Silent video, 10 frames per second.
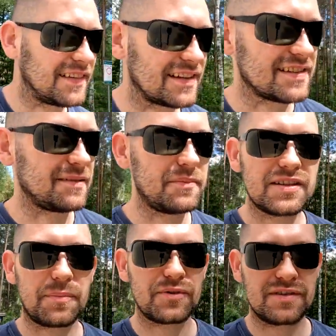Także my
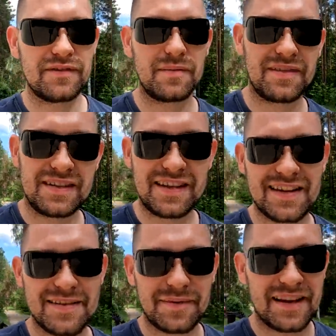się pożywimy i
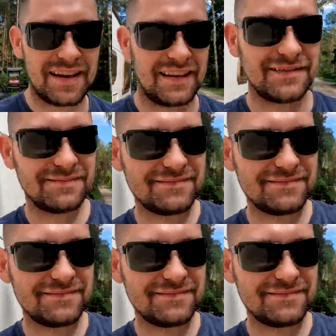jedziemy dalej.